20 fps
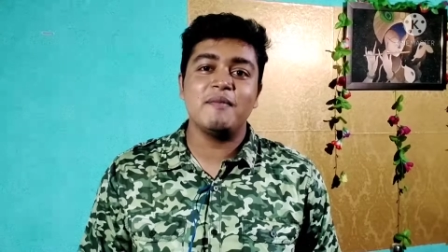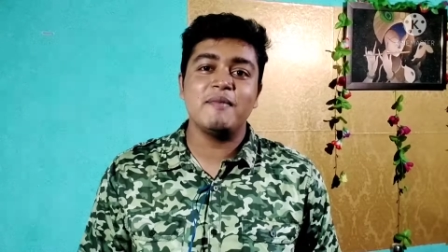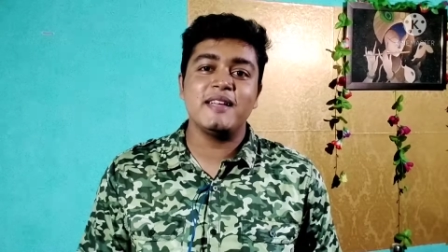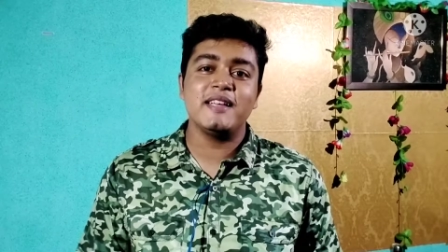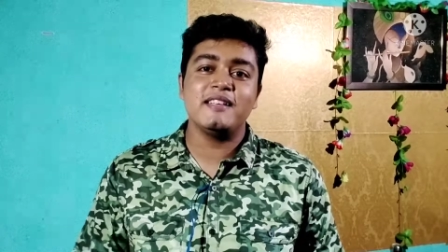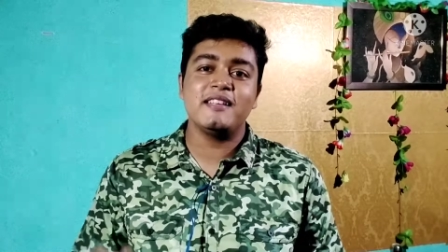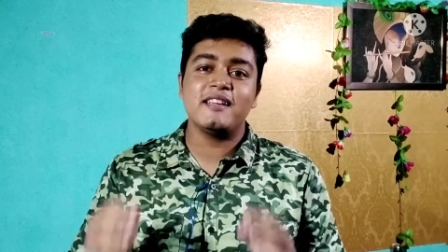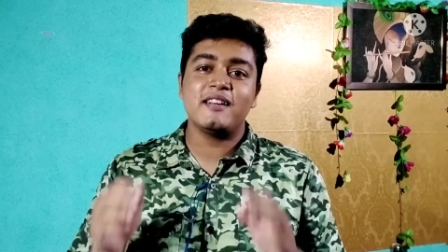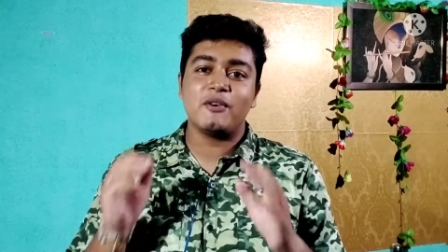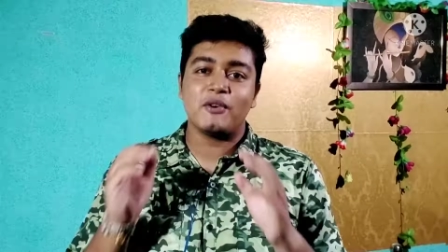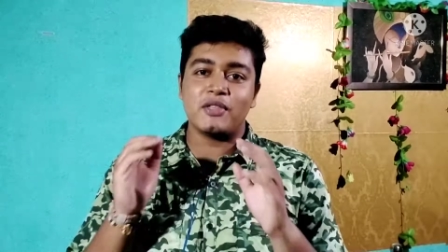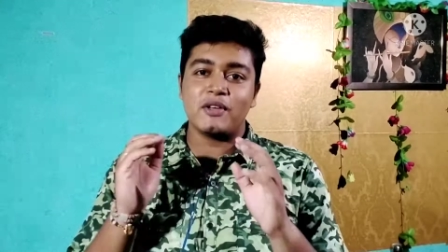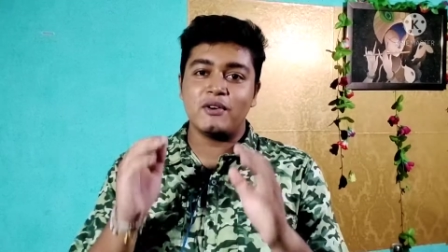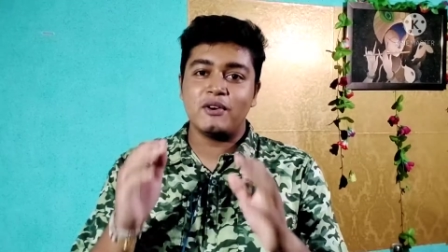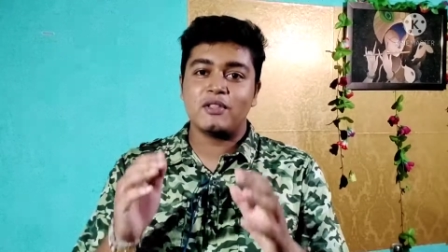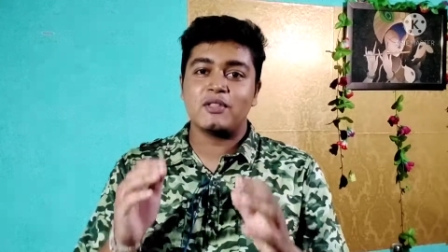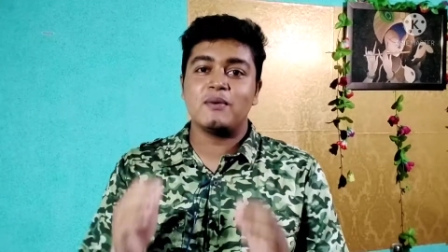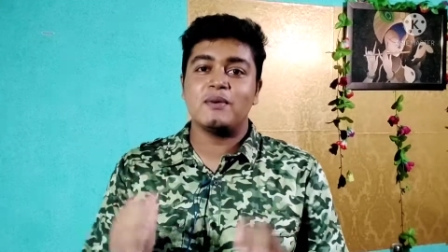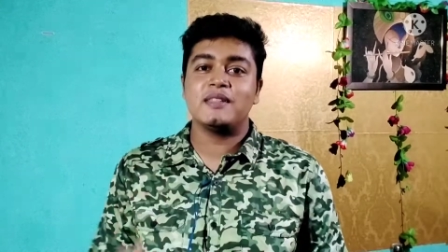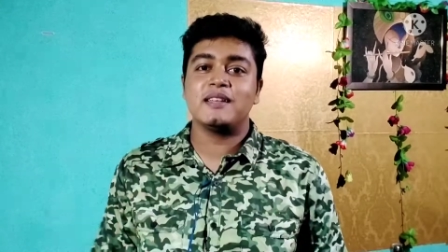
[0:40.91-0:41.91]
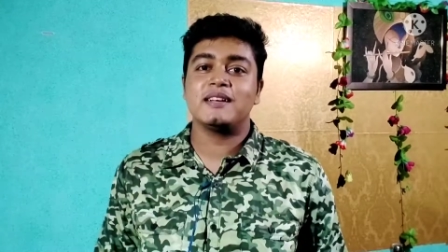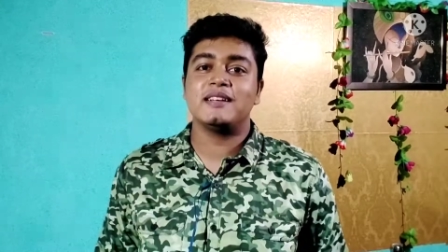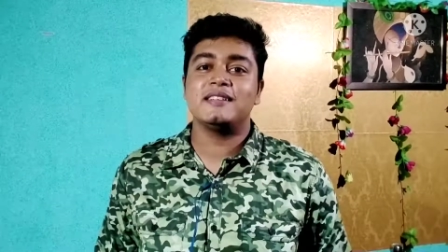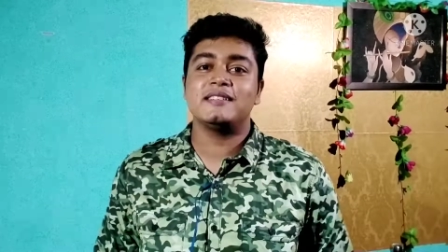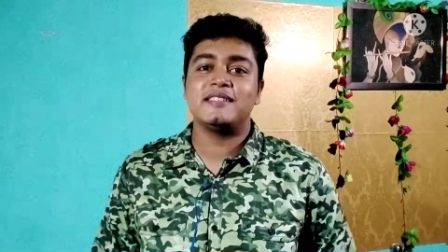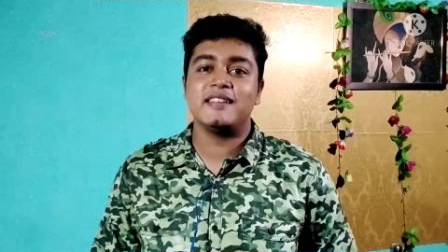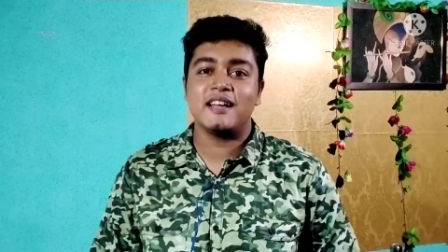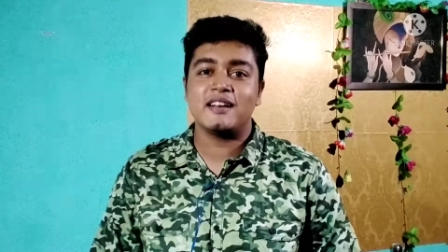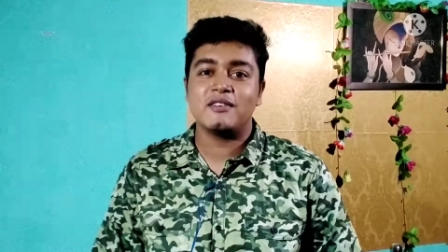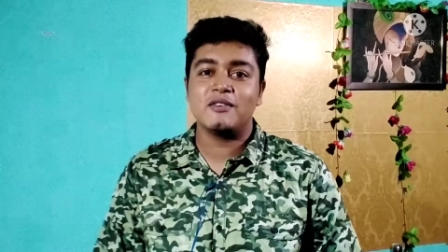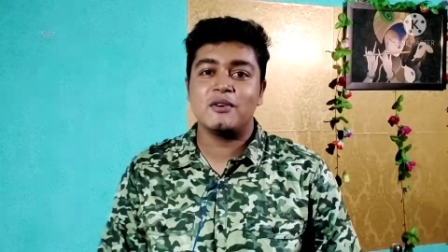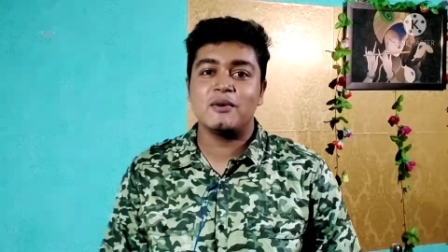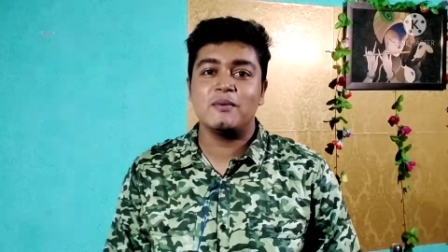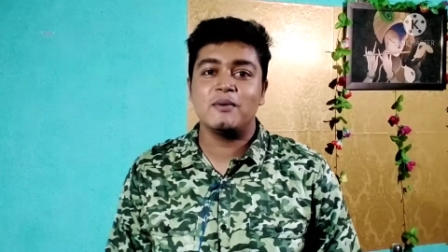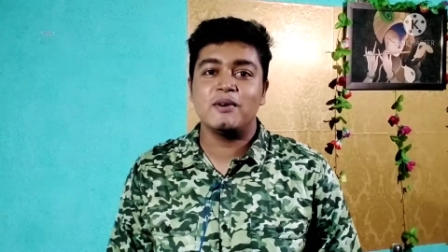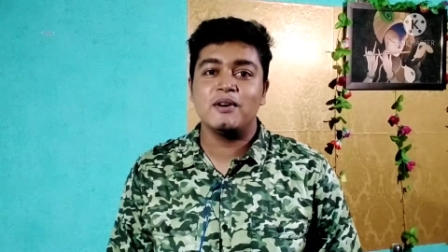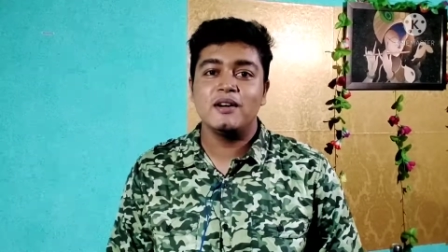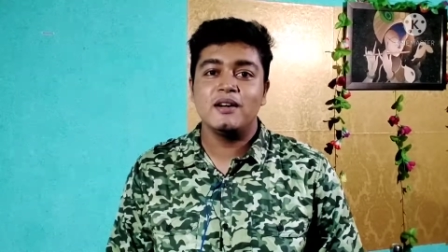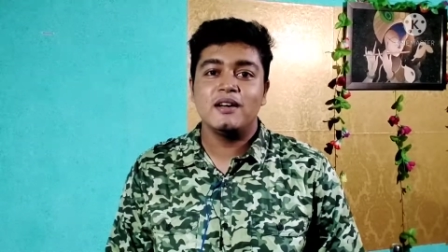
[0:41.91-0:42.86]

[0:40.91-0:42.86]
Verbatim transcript: আমি যে কথাগুলো তোমাদেরকে শেয়ার করব